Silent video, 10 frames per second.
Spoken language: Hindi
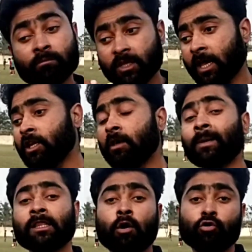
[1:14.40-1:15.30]
यही नहीं
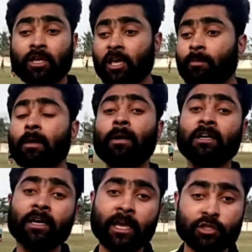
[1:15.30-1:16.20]
पता होता कि भाई
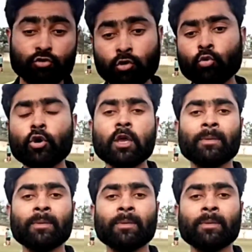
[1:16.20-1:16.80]
भट्टा क्या चीज़ है उनको ये